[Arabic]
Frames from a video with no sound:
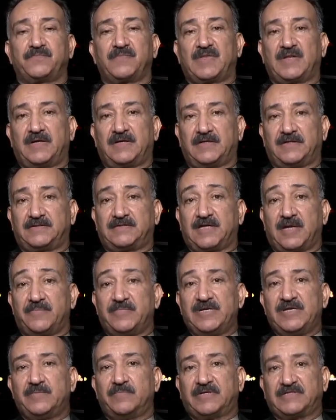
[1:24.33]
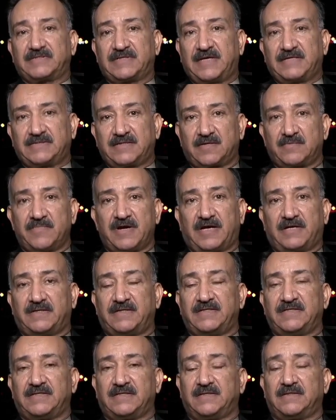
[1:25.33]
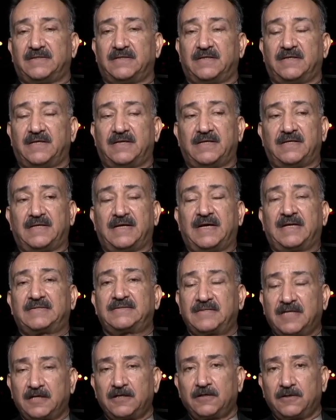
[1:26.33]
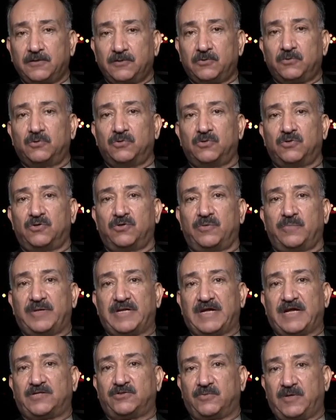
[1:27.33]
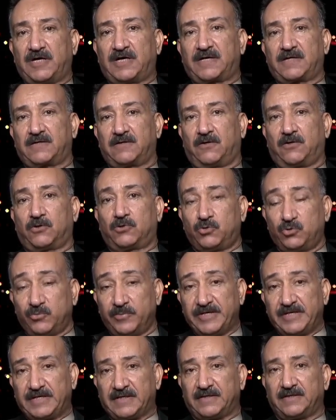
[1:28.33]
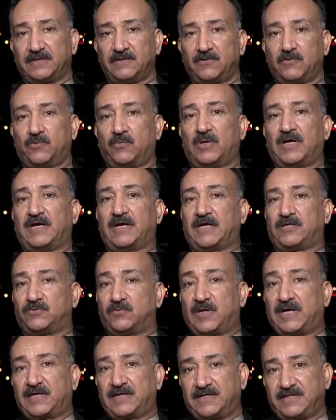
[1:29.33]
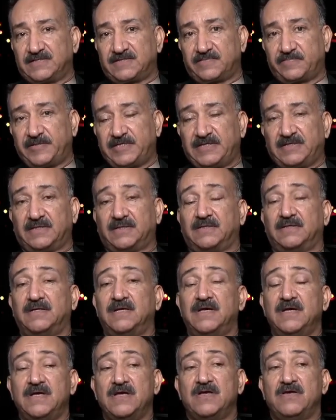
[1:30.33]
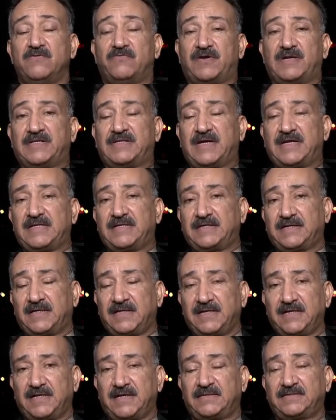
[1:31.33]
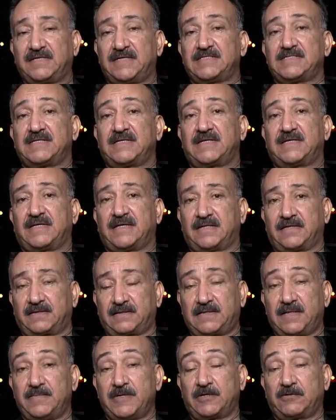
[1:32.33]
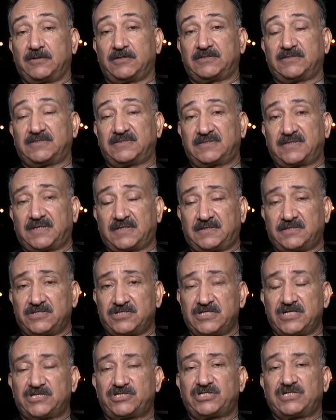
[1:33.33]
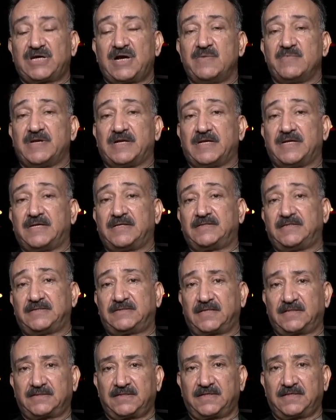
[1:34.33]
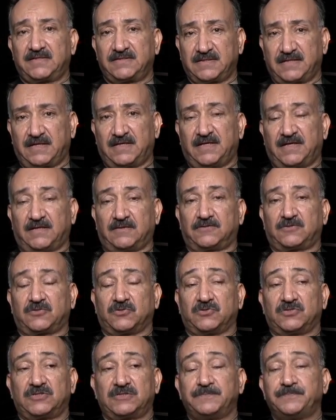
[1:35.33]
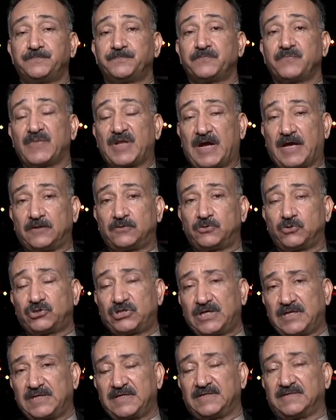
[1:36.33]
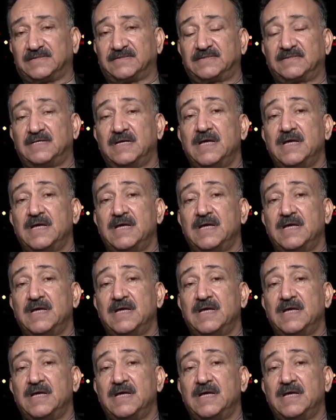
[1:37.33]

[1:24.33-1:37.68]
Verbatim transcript: آه، تأمين مصادر مالية لا تخلو من أدوار حكومية وأدوار حزبية فلذلك احنا نحتاج الى كما قلت استراتيجيه الشامله التي ترتكز على اسس ان تشخص